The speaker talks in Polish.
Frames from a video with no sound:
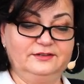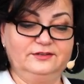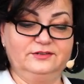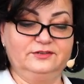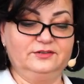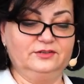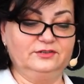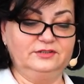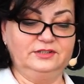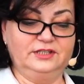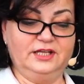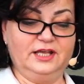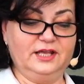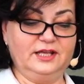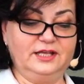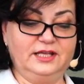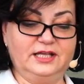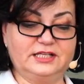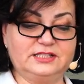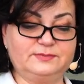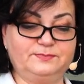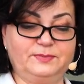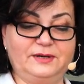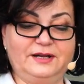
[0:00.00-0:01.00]
To nie
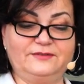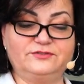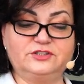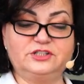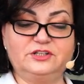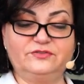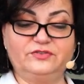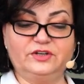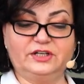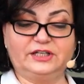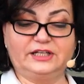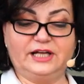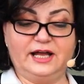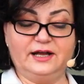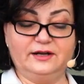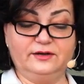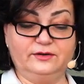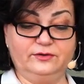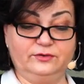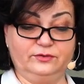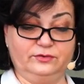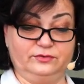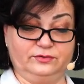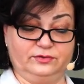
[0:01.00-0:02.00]
jest prawdziwy
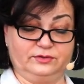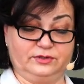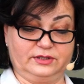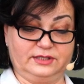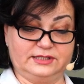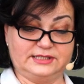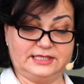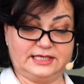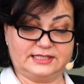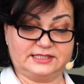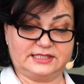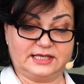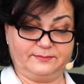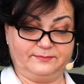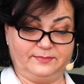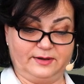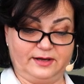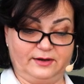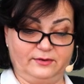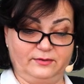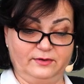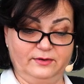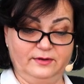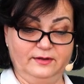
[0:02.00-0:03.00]
kangur,
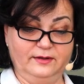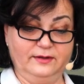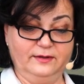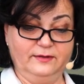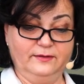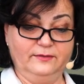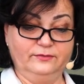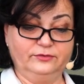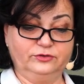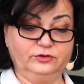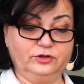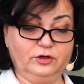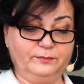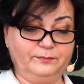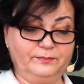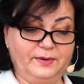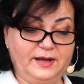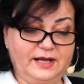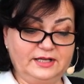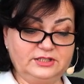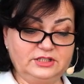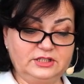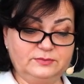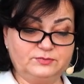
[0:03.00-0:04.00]
zasapał. To
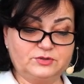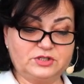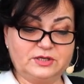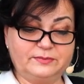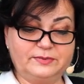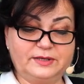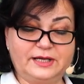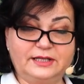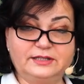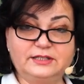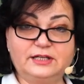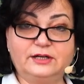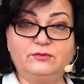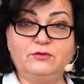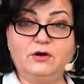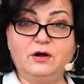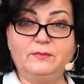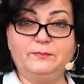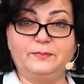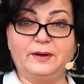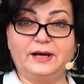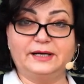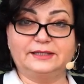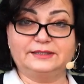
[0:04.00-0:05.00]
pani przebrany
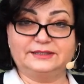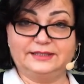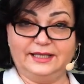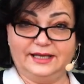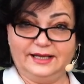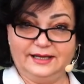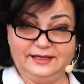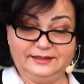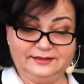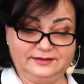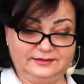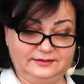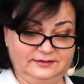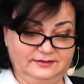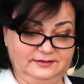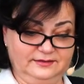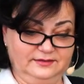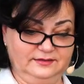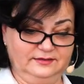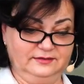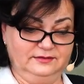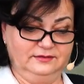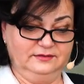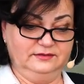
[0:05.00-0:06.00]
chłopak, tak?
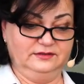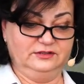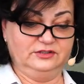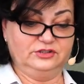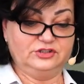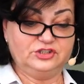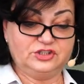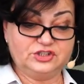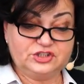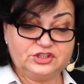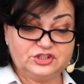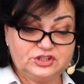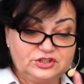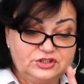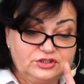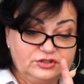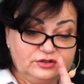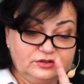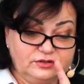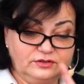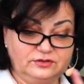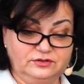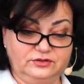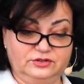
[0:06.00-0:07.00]

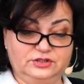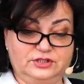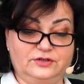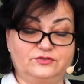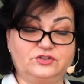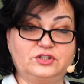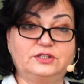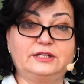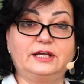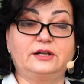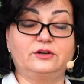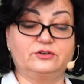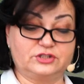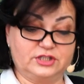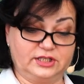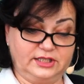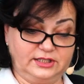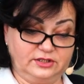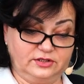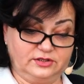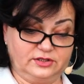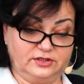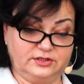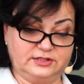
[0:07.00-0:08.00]
Dziewczyna
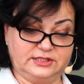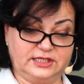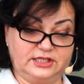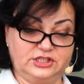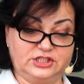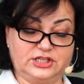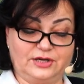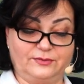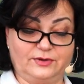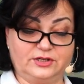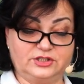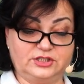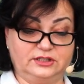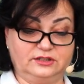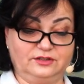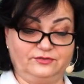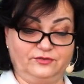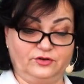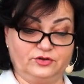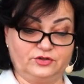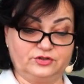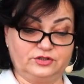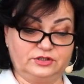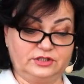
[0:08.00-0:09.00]
rozejrzała się
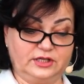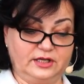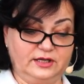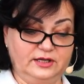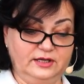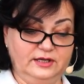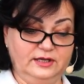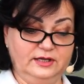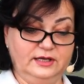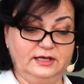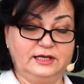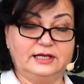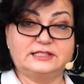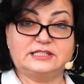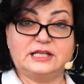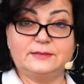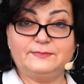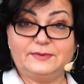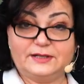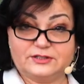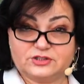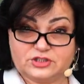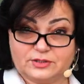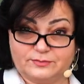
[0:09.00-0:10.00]
trwożnie. Chce
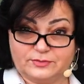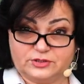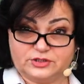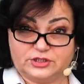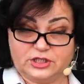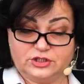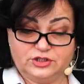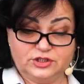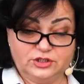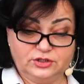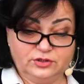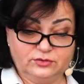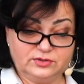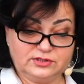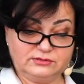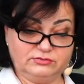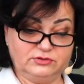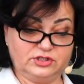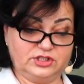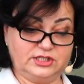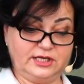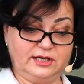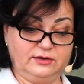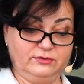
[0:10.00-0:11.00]
pan, żeby dzieci to
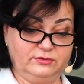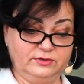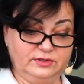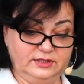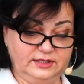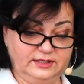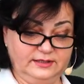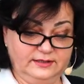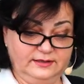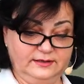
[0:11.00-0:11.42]
usłyszały?